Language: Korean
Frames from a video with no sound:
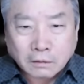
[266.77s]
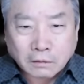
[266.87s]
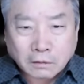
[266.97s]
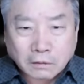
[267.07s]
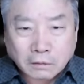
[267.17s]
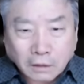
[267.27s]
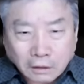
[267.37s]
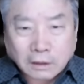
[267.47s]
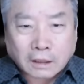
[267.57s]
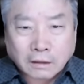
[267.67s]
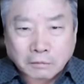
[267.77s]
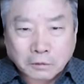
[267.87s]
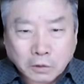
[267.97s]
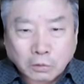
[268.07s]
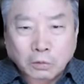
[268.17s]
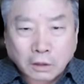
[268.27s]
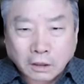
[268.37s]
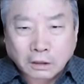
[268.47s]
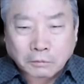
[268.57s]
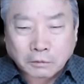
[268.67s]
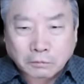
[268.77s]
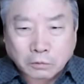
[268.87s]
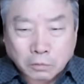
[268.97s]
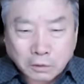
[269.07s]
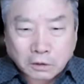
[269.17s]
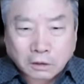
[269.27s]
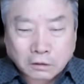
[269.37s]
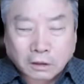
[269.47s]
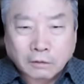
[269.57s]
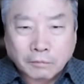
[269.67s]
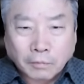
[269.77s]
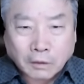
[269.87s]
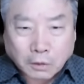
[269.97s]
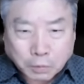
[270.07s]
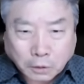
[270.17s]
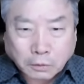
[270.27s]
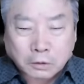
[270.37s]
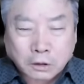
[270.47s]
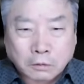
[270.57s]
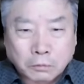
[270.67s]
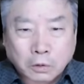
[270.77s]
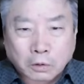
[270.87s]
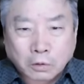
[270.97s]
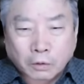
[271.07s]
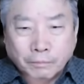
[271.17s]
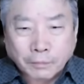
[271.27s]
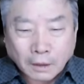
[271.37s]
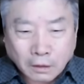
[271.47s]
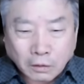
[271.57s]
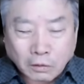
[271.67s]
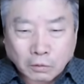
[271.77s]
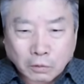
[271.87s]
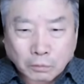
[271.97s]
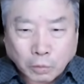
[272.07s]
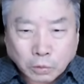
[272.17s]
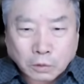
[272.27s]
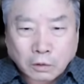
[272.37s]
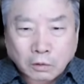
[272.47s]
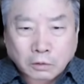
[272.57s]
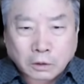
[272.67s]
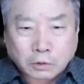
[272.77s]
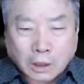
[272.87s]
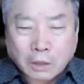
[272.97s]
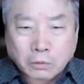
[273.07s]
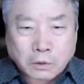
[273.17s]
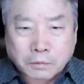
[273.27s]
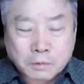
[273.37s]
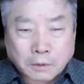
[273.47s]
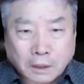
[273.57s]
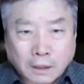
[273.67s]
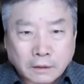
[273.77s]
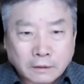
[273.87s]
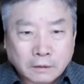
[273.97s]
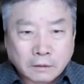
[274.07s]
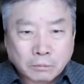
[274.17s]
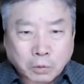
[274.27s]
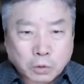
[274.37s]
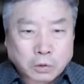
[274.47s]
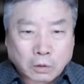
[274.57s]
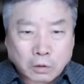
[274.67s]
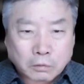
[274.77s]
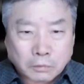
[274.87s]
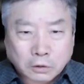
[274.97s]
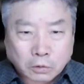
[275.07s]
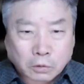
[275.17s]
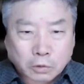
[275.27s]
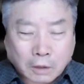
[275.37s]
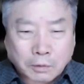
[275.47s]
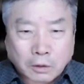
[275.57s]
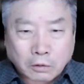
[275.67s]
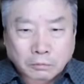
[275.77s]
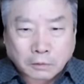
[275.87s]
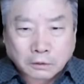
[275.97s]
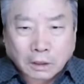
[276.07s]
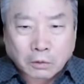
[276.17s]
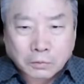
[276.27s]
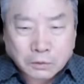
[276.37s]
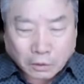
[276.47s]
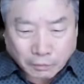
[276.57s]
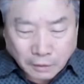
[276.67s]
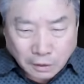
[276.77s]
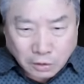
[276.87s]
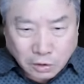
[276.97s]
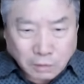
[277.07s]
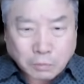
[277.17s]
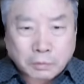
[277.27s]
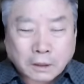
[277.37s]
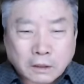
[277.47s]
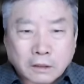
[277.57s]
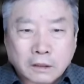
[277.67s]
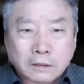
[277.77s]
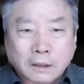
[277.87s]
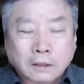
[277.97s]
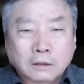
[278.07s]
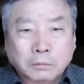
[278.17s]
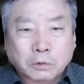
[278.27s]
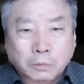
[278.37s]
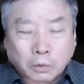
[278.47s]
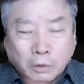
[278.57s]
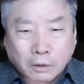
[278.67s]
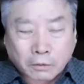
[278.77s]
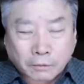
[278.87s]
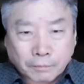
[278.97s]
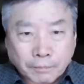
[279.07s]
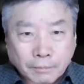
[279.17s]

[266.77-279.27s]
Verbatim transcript: 어, 카드라 뭐 선동을 하게 되면 국민들은 그냥 덥석덥석 물었고 언론도 모든 언론이 좌우 없습니다. 보수 언론 뭐 저쪽 좌파 언론 뭐 따로 없어요. 전부 막 그걸 그냥 집중 보도했고